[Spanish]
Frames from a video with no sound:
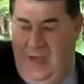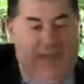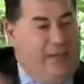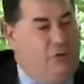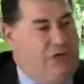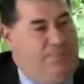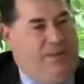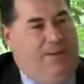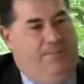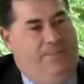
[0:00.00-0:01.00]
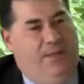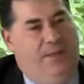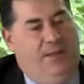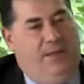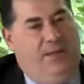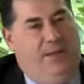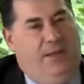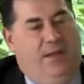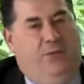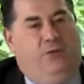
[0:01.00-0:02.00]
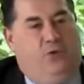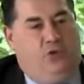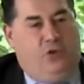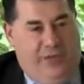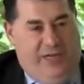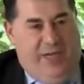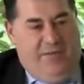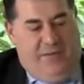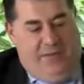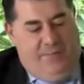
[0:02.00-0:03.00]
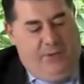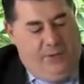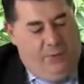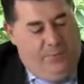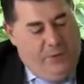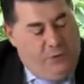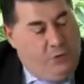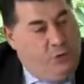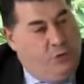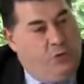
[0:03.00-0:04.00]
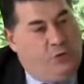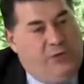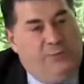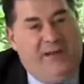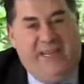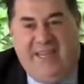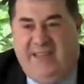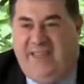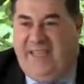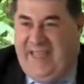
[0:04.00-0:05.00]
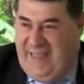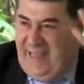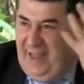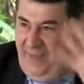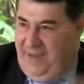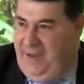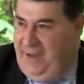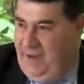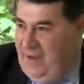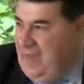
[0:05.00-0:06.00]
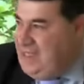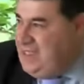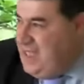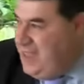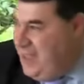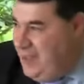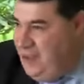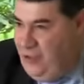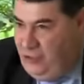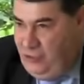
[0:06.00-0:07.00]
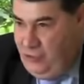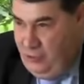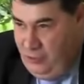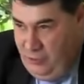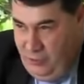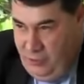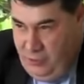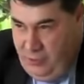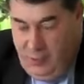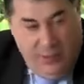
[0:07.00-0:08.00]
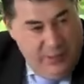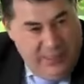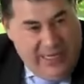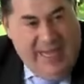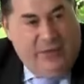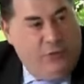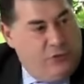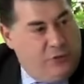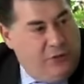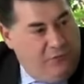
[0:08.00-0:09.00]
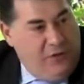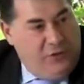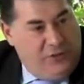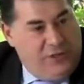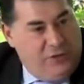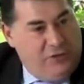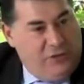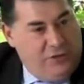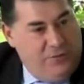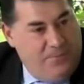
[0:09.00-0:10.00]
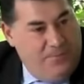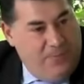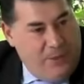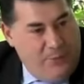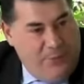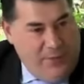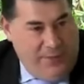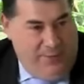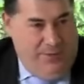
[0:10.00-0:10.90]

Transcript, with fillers: Que yo sepa, yo soy creyente, pero yo no conozco ningún creyente que derive la existencia de Dios de que haya todos esos edificios, y esas cosas, ¿no? Es decir,